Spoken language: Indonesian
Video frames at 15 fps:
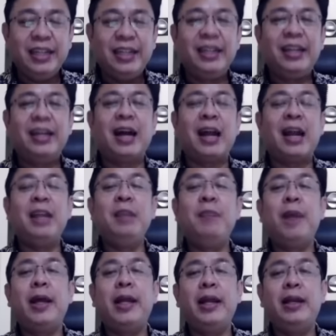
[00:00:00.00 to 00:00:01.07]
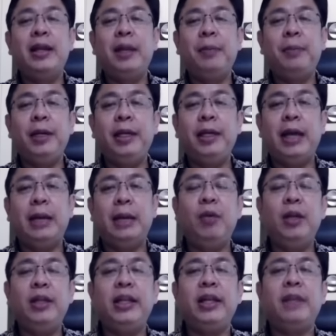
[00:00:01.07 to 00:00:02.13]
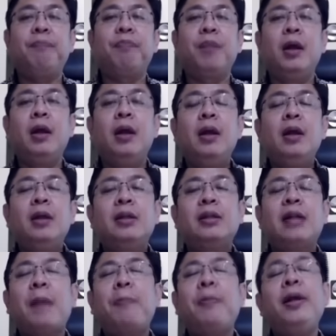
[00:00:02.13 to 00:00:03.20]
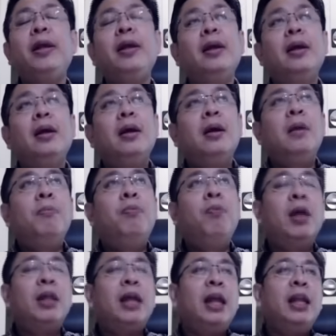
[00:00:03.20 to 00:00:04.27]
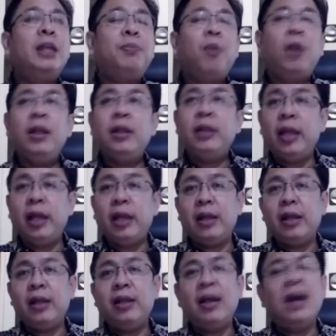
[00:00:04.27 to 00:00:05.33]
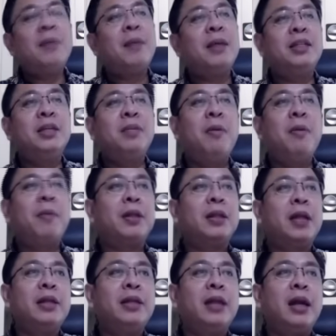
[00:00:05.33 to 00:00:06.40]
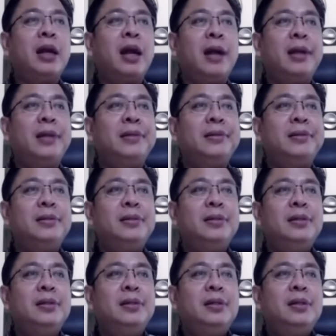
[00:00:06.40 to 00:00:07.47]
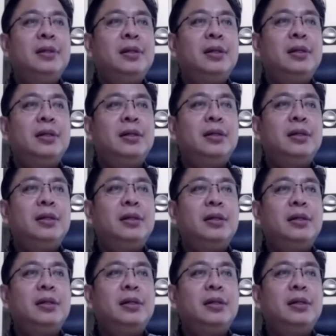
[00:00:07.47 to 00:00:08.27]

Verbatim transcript: ya, karena ini bagian dari hmm. pendidikan politik. Ya. Tetapi buat elit politik yang masih mempertanyakan uh,